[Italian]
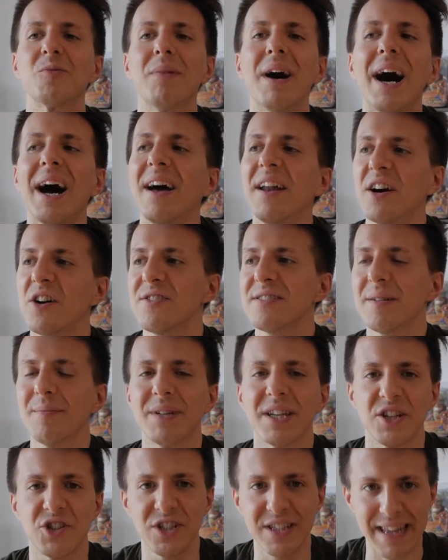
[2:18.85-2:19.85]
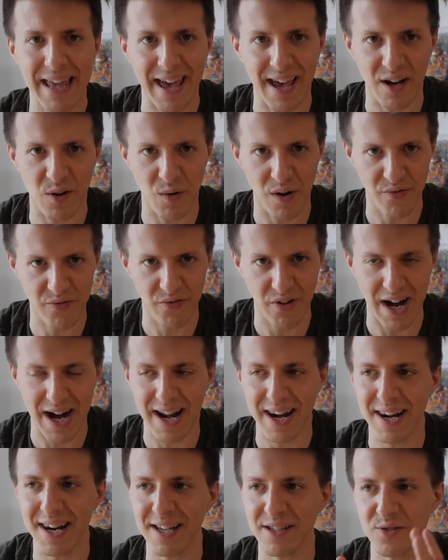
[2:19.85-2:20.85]
ma è una cosa mia, ci tengo a
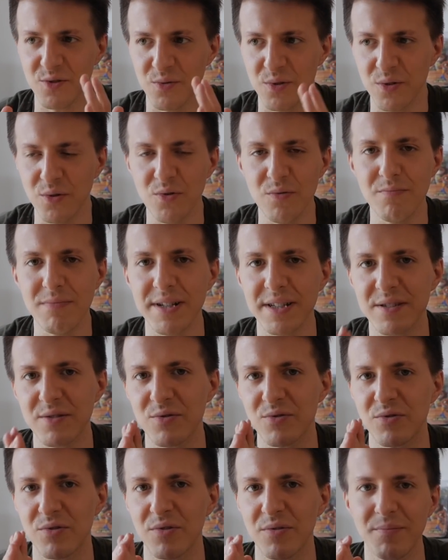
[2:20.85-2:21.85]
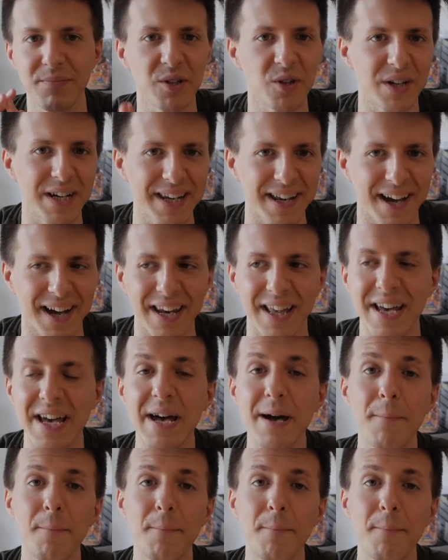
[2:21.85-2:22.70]
farla su YouTube, sul mio canale,